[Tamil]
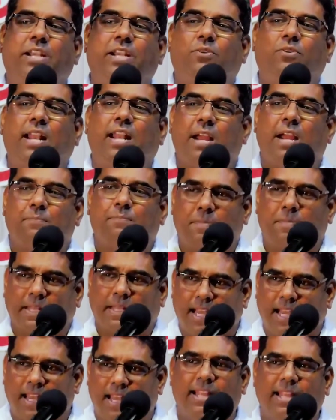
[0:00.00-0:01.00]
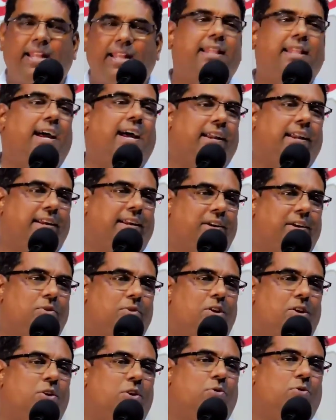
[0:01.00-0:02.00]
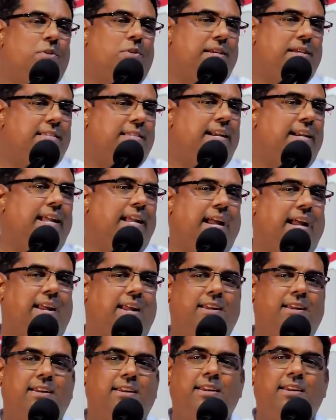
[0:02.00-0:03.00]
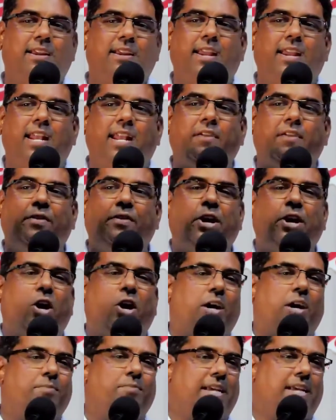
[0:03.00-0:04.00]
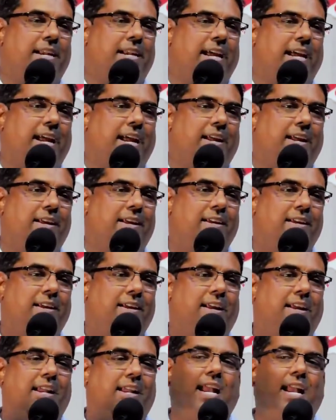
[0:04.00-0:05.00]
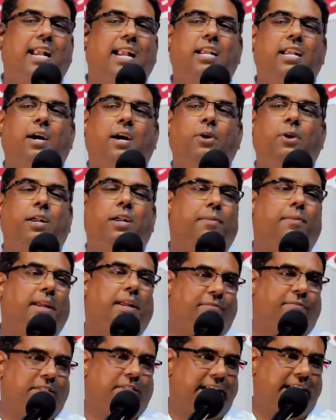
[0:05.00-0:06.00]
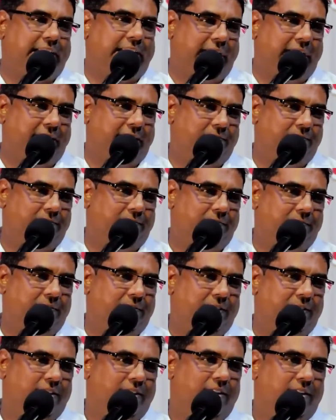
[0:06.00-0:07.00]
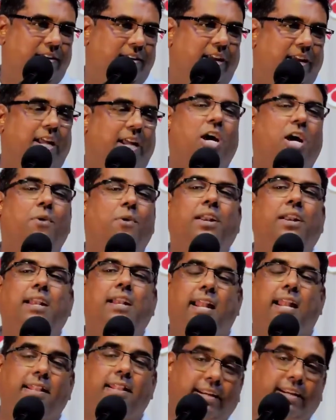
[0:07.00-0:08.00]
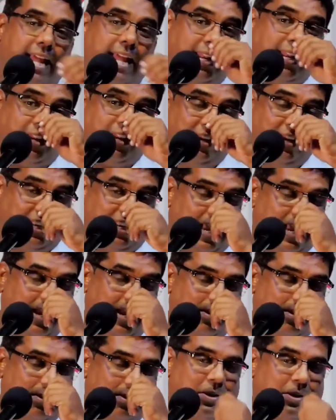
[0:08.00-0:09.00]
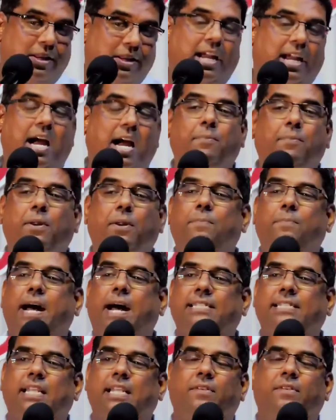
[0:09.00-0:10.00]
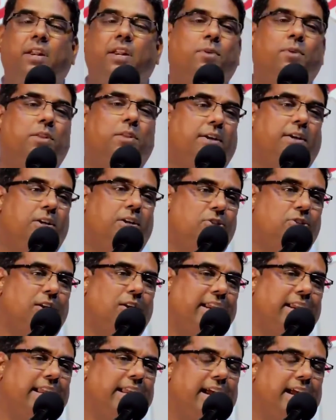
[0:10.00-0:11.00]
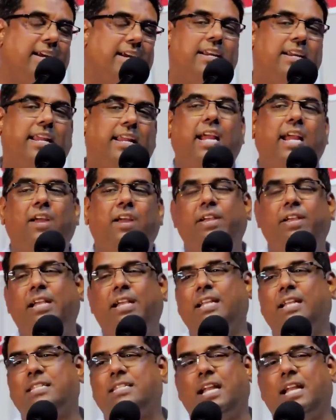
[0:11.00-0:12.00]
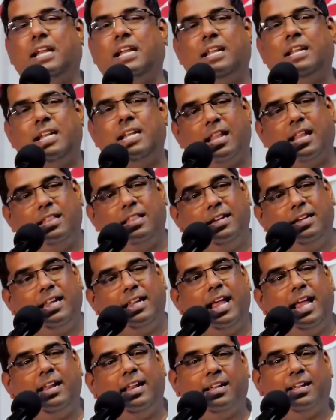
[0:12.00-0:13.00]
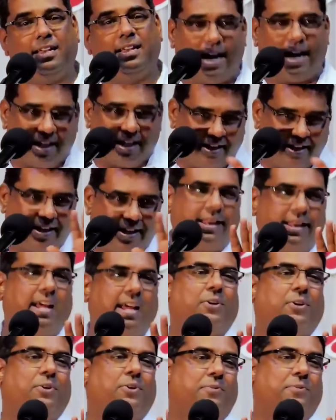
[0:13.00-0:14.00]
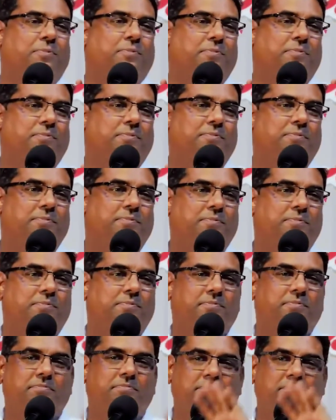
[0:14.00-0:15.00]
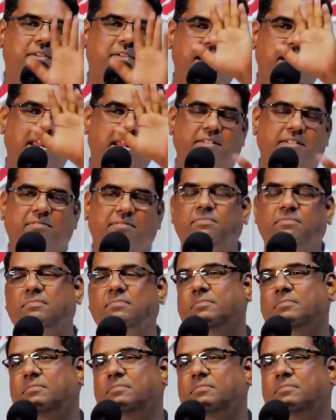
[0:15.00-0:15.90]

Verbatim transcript: வீட்டுக்குள்ள எப்ப பார்த்தாலும் இதே தான் இருக்கு ஒன்னு குடும்ப சண்டை இல்ல வீடியோ கேம் சண்டை இல்லைன்னா டபிள்யூ சண்டை ஏதோ ஒன்று நடந்துகிட்டே இருக்கு வீட்டில் அப்புறம் பாஸ்டர் வரும்போது மட்டும் சொல்றீங்க எங்க வீட்டில் சண்டை நடந்துகிட்டே இருக்கு நடந்துகிட்டே தான் இருக்கும் மாறாது